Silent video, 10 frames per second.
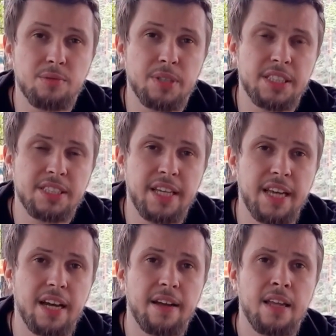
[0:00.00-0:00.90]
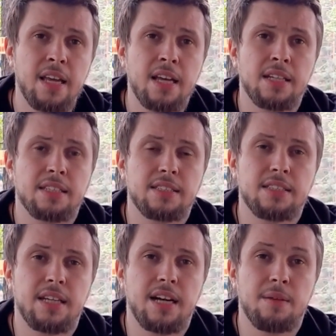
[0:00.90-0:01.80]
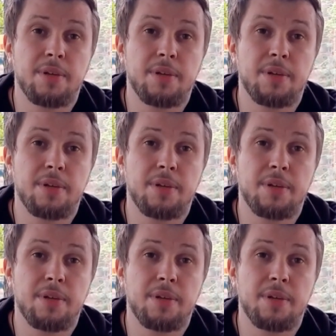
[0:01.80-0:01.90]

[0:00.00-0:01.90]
у монастыря, за